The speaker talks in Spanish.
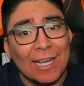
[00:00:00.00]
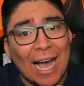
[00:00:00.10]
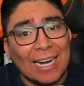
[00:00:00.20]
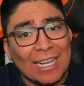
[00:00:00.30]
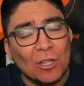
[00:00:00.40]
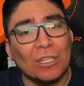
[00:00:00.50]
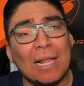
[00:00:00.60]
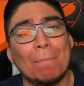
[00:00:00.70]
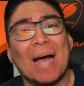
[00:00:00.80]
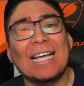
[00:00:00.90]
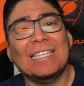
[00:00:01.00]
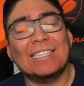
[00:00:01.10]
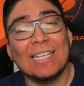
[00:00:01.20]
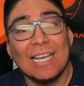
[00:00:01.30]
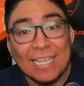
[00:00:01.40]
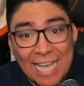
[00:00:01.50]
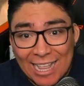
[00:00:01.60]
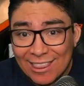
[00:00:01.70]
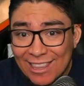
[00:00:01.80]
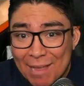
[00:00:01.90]
alrededor del país y
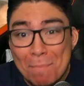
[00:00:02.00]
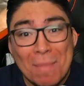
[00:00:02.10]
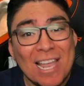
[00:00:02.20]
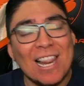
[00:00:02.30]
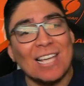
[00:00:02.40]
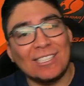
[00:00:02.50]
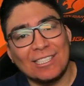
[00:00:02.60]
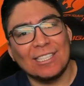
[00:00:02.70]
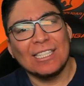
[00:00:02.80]
ante miles,